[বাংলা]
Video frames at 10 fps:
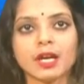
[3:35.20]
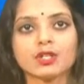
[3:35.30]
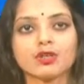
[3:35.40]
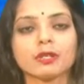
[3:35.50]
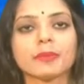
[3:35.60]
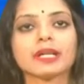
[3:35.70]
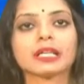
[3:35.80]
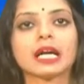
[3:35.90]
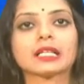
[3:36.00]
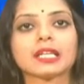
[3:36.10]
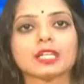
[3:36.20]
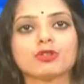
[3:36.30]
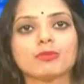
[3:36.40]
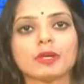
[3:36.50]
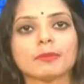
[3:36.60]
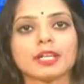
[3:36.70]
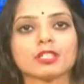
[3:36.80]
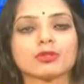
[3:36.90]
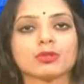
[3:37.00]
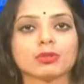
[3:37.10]
শনিবার রাত আটটায়
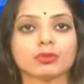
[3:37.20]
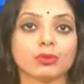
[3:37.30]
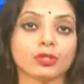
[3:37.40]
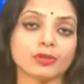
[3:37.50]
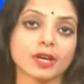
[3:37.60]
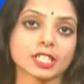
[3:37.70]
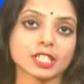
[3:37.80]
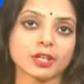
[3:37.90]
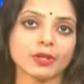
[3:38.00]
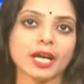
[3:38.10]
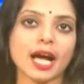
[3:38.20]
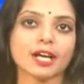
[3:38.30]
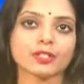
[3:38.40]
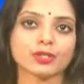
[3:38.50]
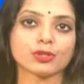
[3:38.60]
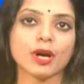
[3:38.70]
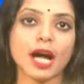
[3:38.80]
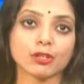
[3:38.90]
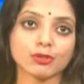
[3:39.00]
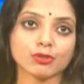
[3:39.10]
কুমারপাড়াস্থ দলীয় কার্যালয়ে আয়োজিত
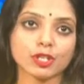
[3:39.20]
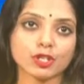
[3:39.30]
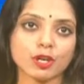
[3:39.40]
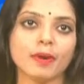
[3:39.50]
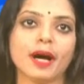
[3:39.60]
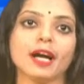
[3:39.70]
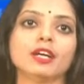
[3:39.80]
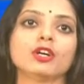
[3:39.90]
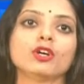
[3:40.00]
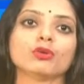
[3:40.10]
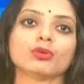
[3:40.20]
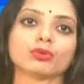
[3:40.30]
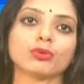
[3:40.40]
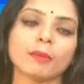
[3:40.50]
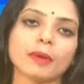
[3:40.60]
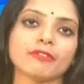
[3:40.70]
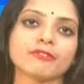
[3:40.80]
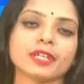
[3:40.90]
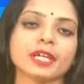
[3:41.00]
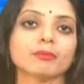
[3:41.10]
আলোচনা সভা ও দোয়া
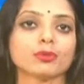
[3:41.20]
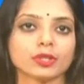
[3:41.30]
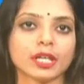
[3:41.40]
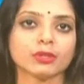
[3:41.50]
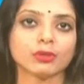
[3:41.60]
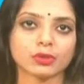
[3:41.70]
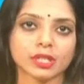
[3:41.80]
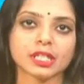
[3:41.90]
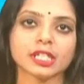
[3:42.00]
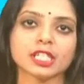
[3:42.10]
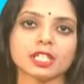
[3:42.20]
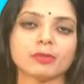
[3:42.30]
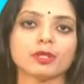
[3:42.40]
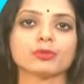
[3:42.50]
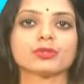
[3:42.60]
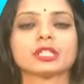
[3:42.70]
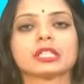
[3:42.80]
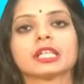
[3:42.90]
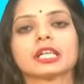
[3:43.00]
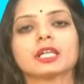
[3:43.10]
মাহফিলে প্রধান অতিথি হিসেবে
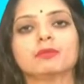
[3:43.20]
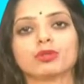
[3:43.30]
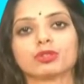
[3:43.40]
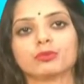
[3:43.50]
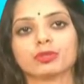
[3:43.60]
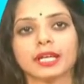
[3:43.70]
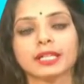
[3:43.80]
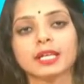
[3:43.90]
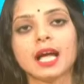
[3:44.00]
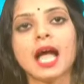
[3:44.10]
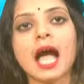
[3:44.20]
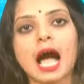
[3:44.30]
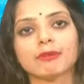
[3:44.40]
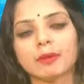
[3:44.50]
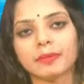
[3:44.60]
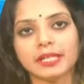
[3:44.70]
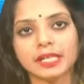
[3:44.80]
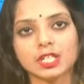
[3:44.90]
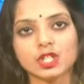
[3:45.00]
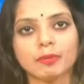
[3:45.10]
উপস্থিত থেকে বক্তব্য দেন আওয়ামী
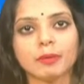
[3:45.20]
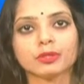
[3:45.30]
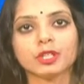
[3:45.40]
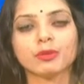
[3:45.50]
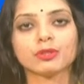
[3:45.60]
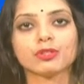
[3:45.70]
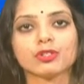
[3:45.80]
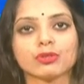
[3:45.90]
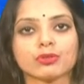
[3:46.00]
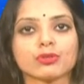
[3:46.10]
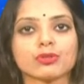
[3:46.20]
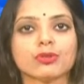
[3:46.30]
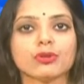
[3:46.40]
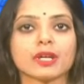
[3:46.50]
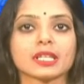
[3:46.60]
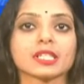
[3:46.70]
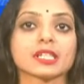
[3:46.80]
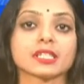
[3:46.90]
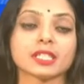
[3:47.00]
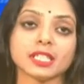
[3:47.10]
লীগের সভাপতিমণ্ডলীর সদস্য ও
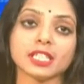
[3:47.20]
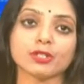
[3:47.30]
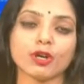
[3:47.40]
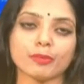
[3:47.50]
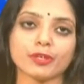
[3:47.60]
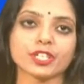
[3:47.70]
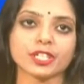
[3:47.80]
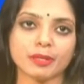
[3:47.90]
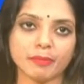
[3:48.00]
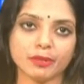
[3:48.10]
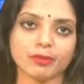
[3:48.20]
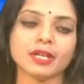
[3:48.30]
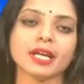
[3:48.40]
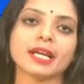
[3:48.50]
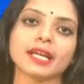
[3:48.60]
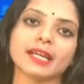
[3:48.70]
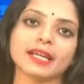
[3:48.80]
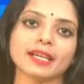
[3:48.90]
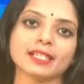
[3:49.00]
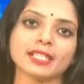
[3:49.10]
রাজশাহী সিটি কর্পোরেশনের মেয়র এ
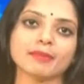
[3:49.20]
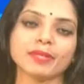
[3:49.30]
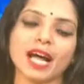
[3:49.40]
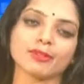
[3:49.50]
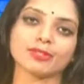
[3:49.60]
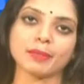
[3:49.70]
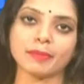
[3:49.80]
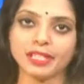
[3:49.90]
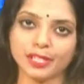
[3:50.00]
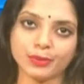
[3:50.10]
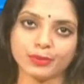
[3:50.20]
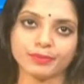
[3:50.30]
এইচ এম খারিজামান লিটন